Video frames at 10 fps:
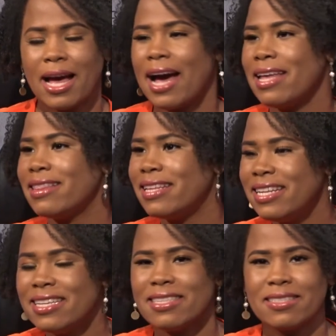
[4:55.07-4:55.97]
Haití
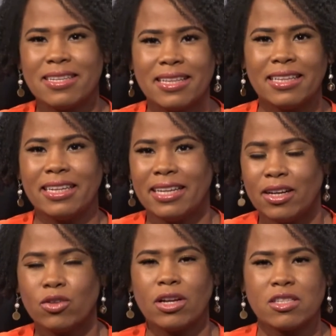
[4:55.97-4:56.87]
necesita tener
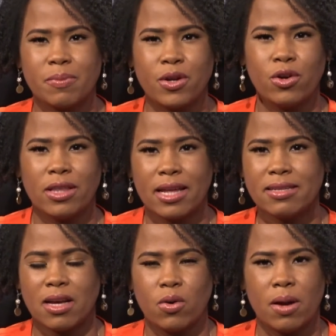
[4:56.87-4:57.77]
otras
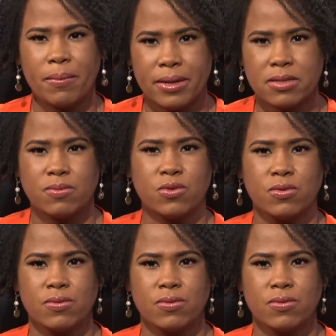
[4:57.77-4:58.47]
prioridades ahora mismo.